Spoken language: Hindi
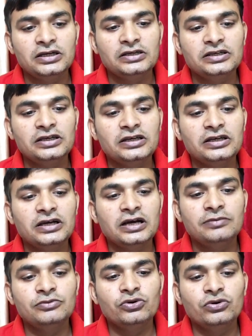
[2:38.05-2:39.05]
जैसे कि
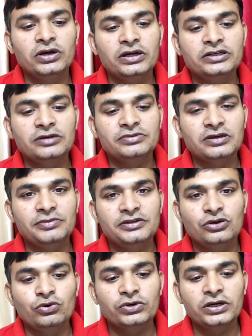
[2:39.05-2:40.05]
आप जो है टर्म्स
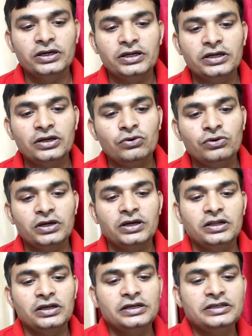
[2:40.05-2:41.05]
कंडीशन ओके करेंगे ओके
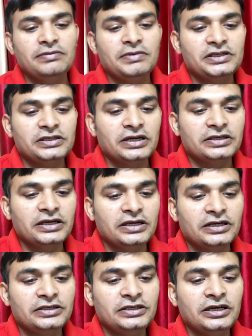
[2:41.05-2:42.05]
कर देंगे ये मैसेज आ
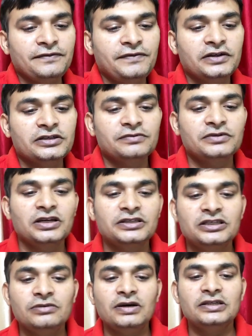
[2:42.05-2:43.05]
जाएगा ये फिर सबसे
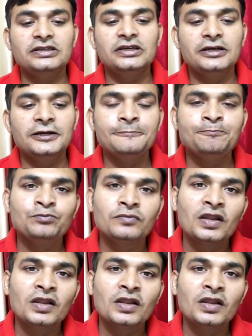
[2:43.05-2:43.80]
अच्छी बात ये है